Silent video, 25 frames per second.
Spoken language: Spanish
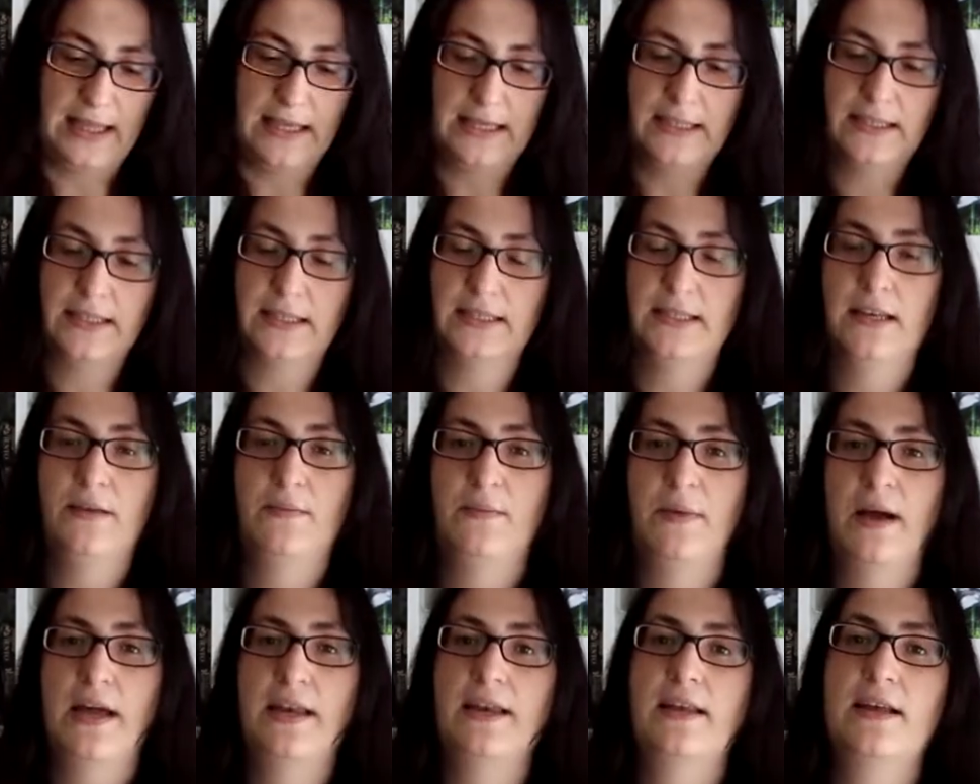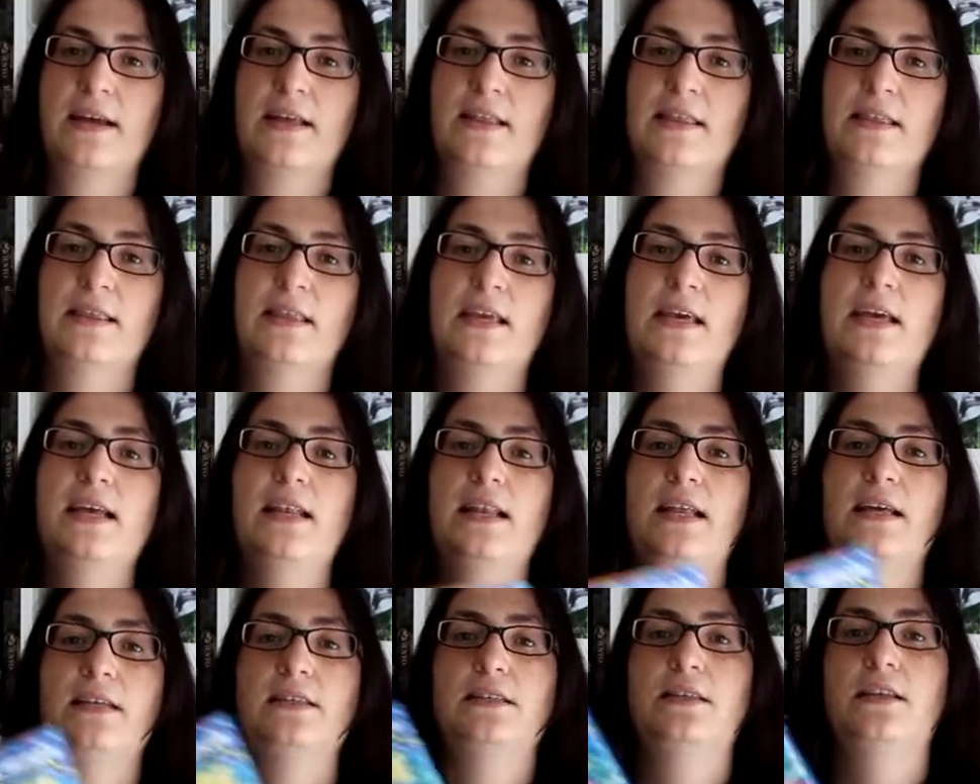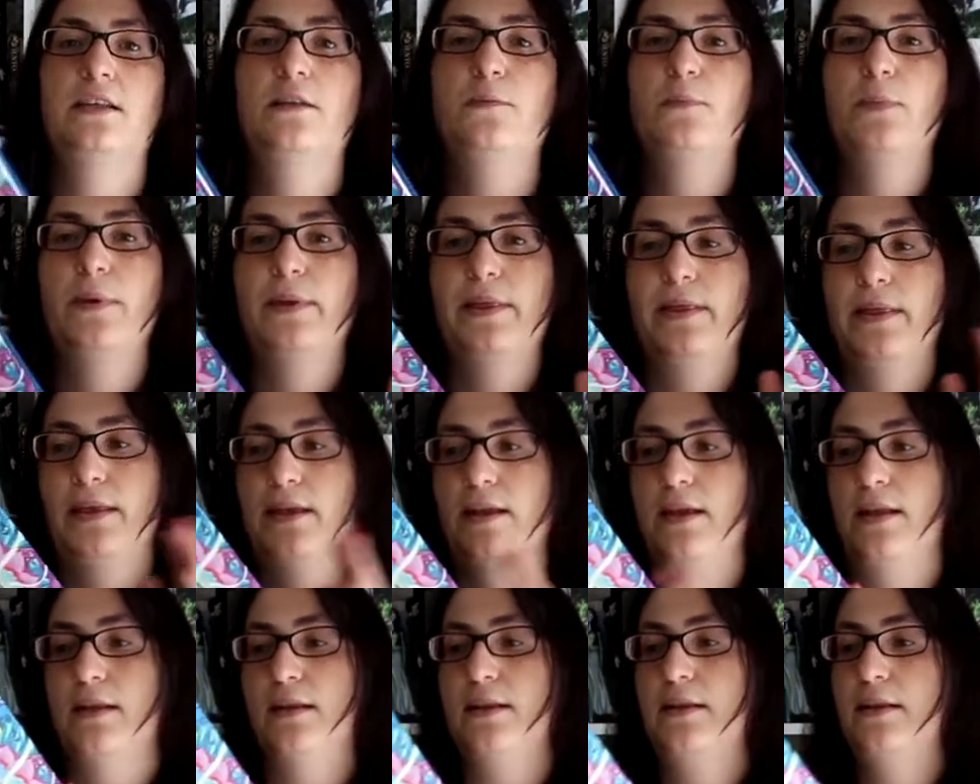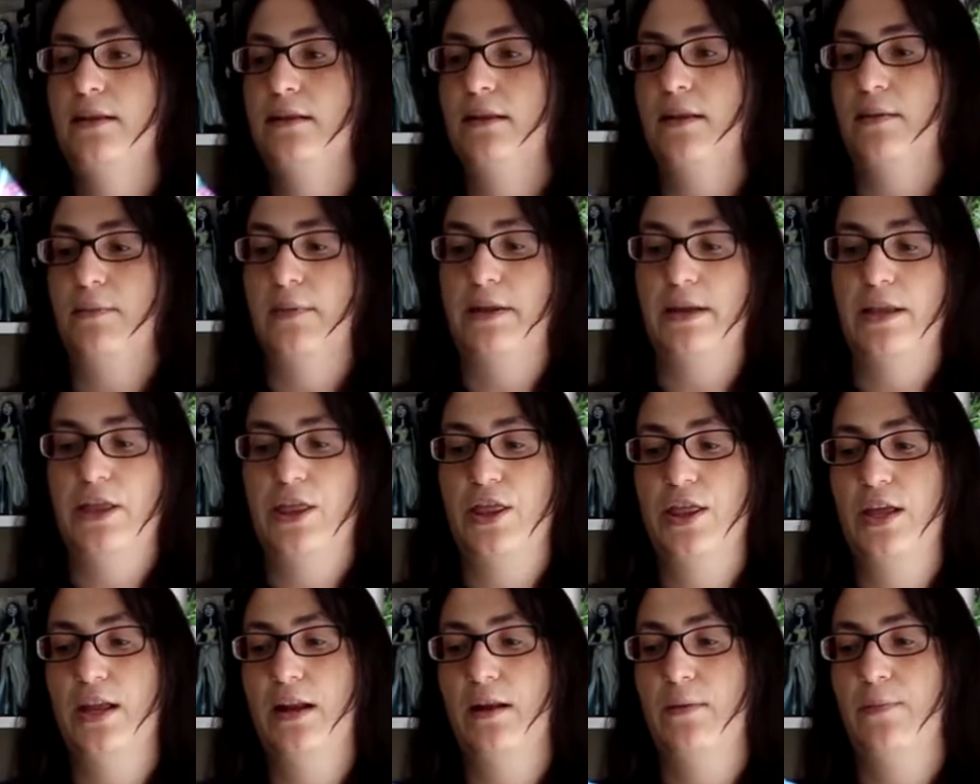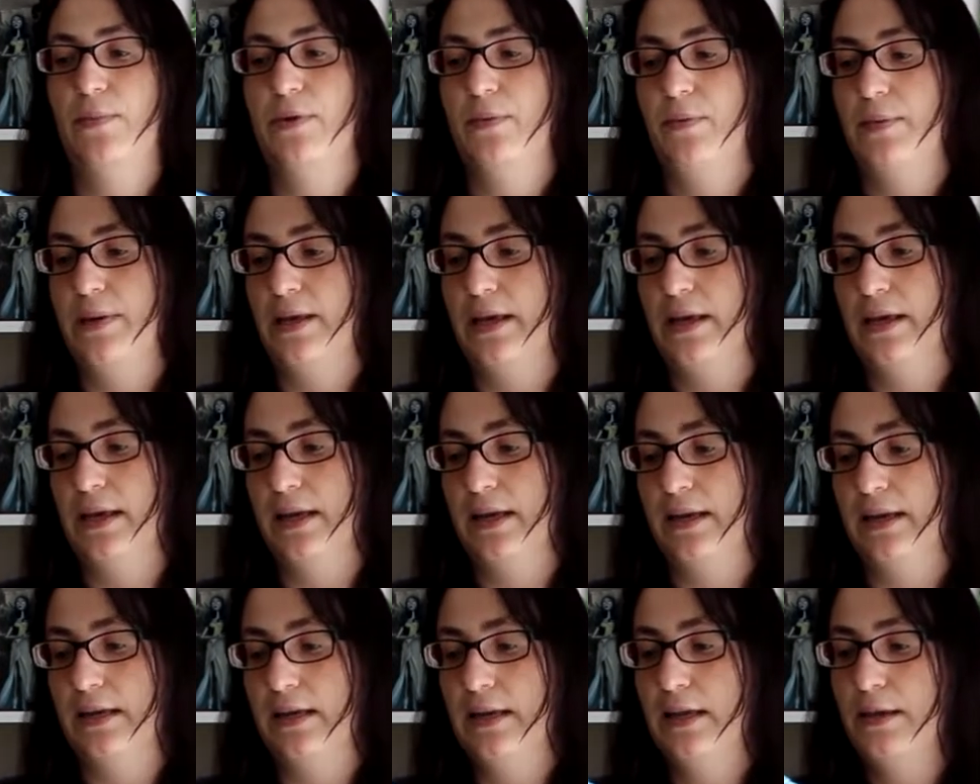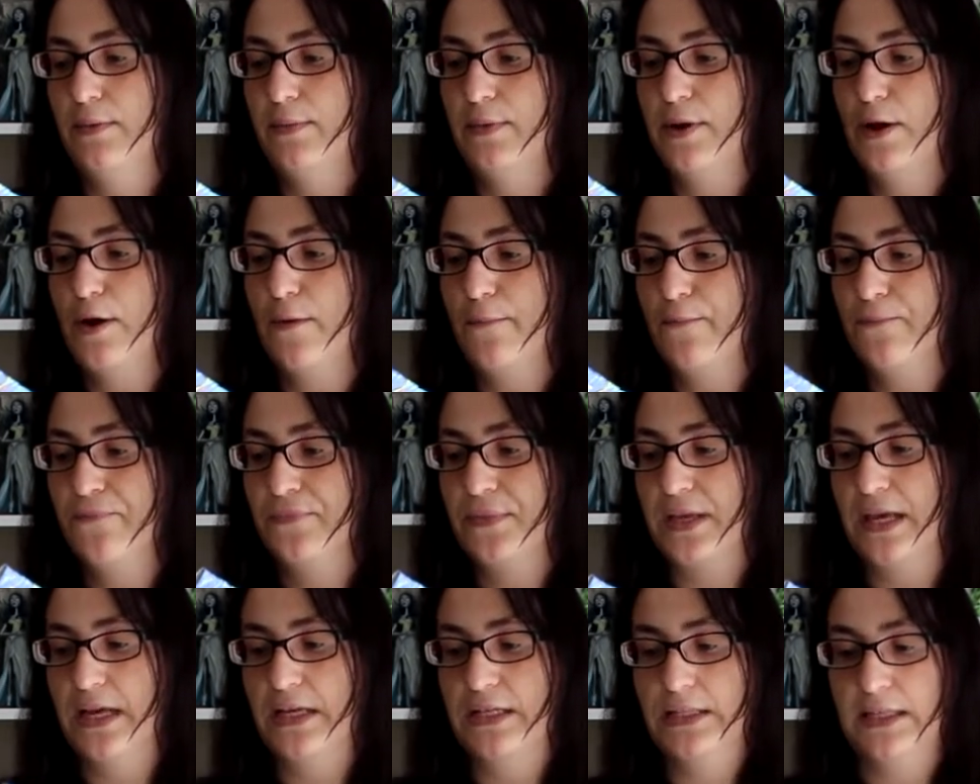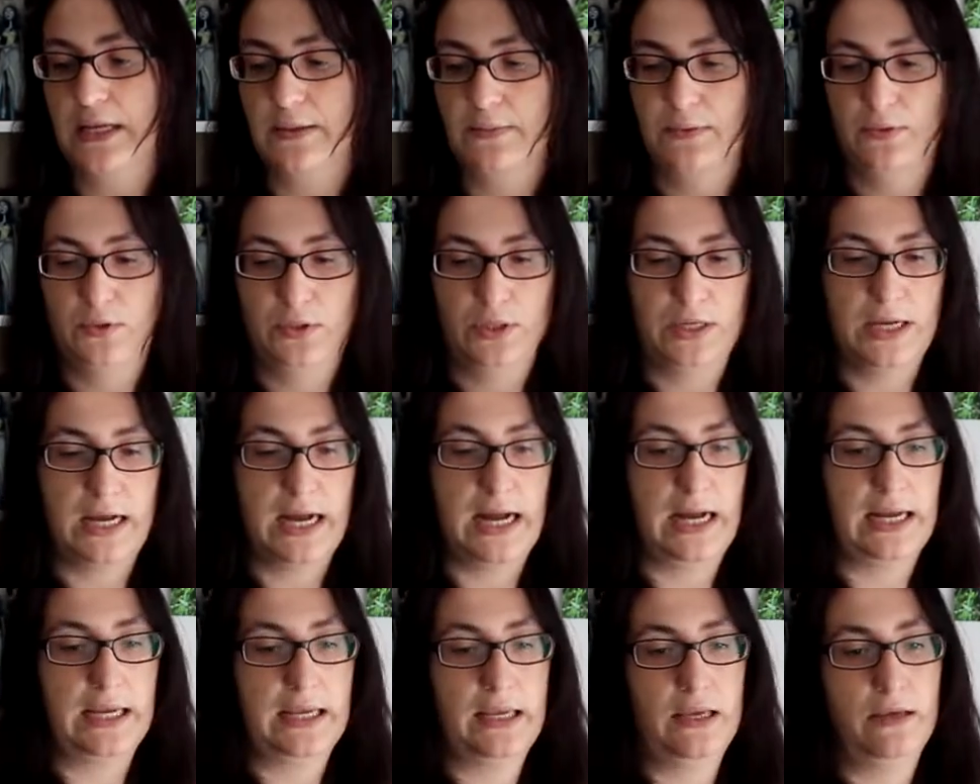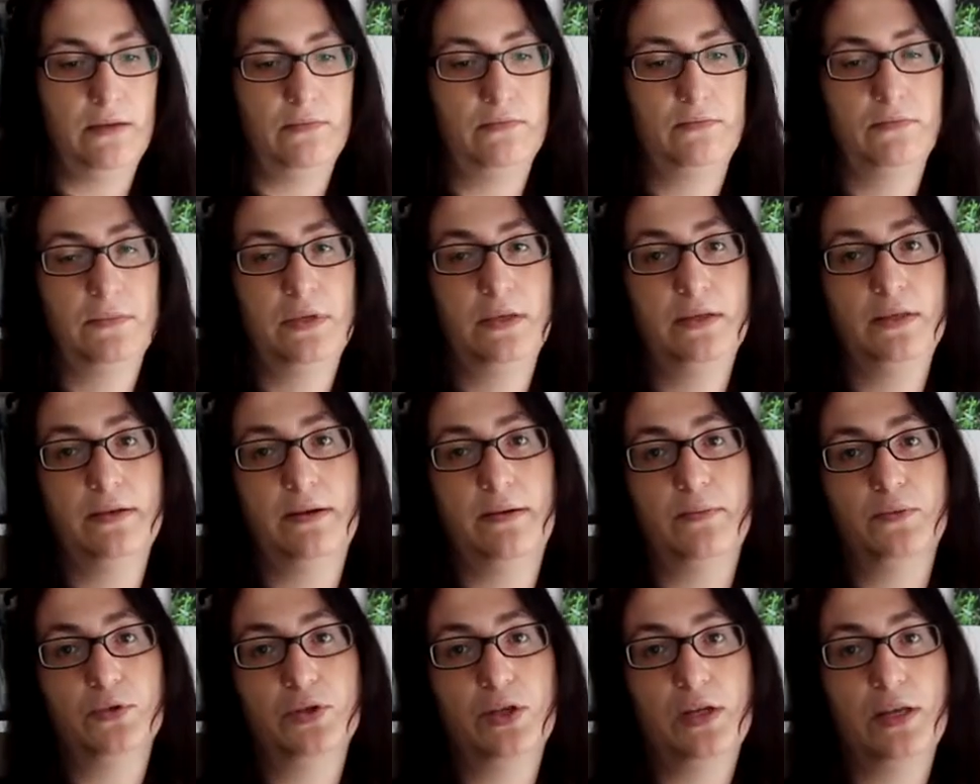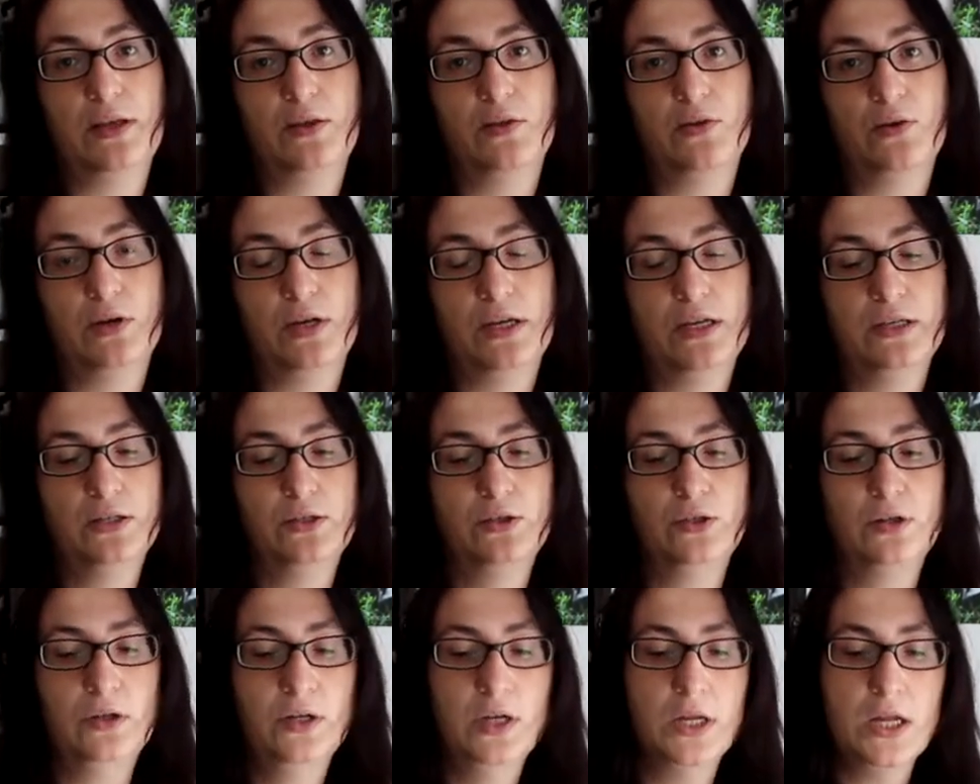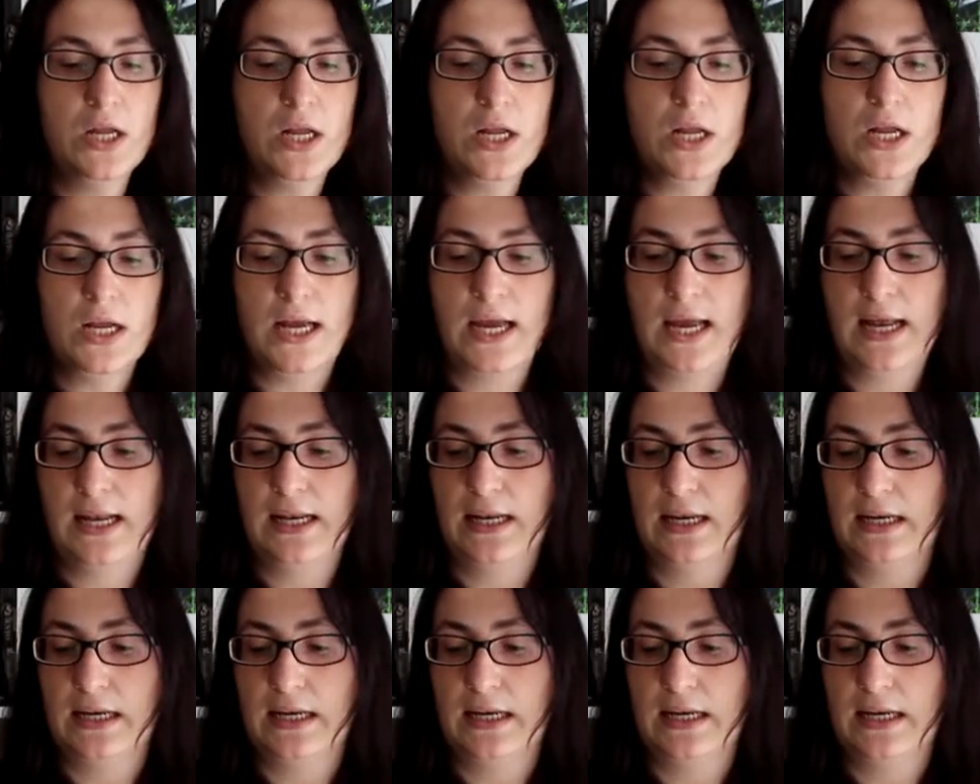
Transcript: de esta semana de La estirpe de Lilith de Amanecer, el primer libro. Estamos aquí, llevamos leído esto en